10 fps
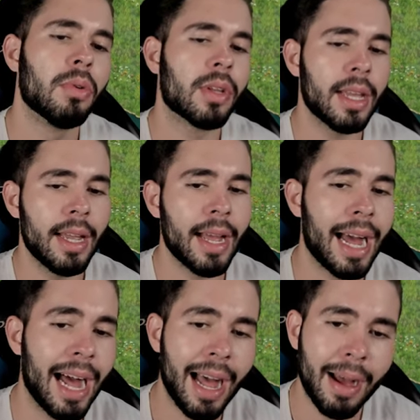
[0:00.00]
porque
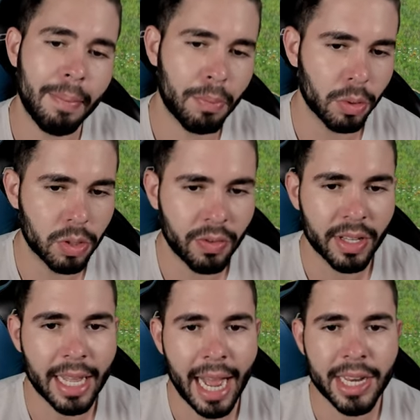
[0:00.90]
a
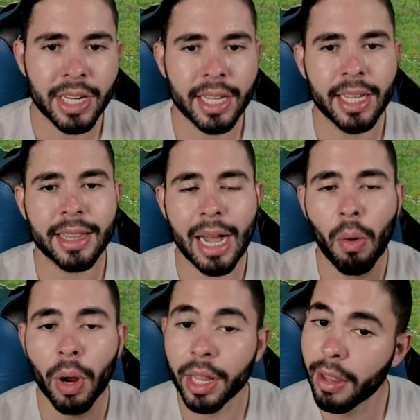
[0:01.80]
produtividade aqui
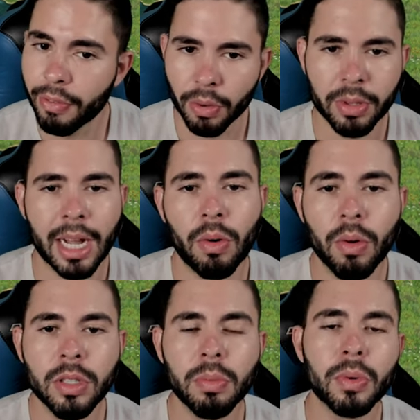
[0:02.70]
tá horrível, tá?
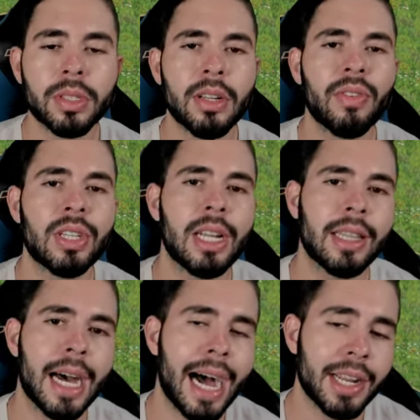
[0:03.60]
11% de
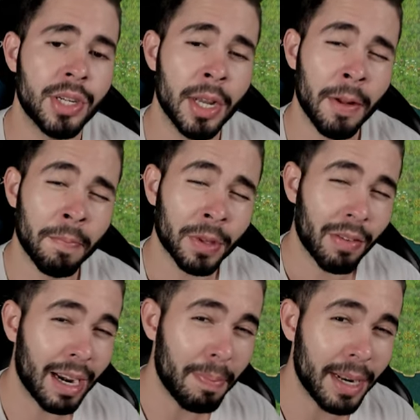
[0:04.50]
fertilidade.
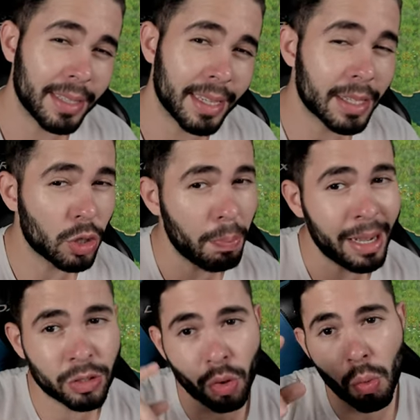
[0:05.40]
Vale a pena dizer que só
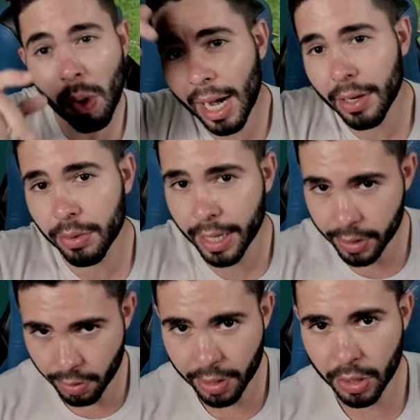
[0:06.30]
passou um ano
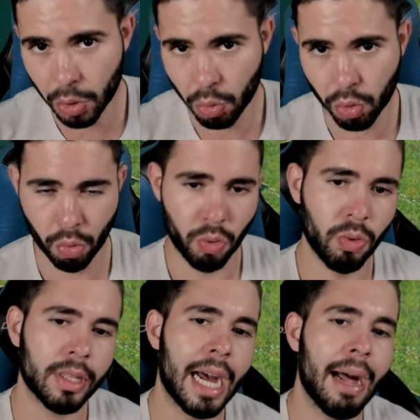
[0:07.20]
desde o início do
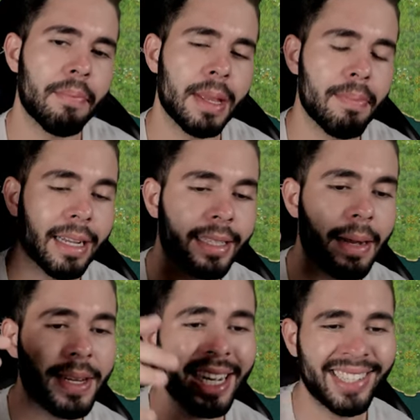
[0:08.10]
jogo, tá? E
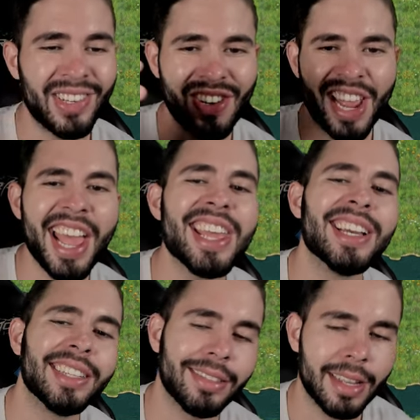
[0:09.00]
basicamente as
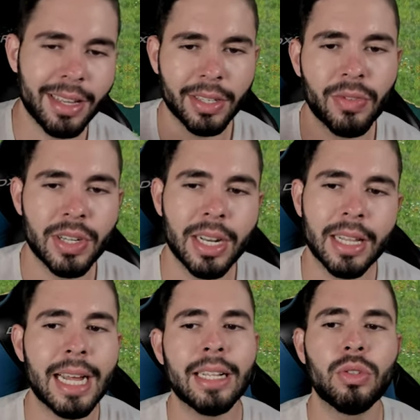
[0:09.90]
cheias né, e as
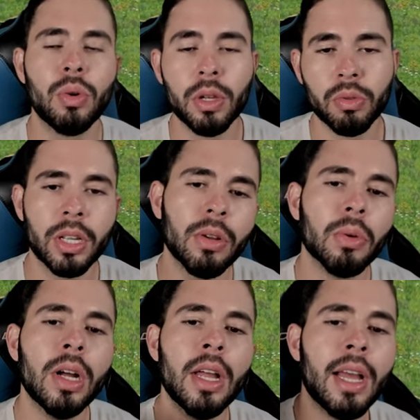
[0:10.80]
fertilidades do rio
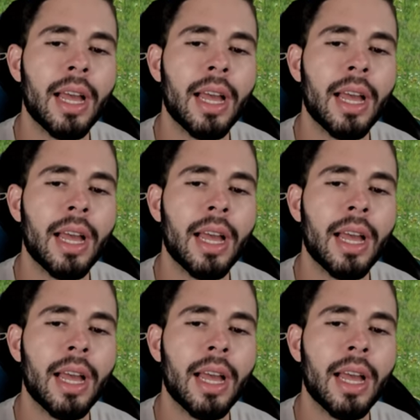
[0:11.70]
Nilo,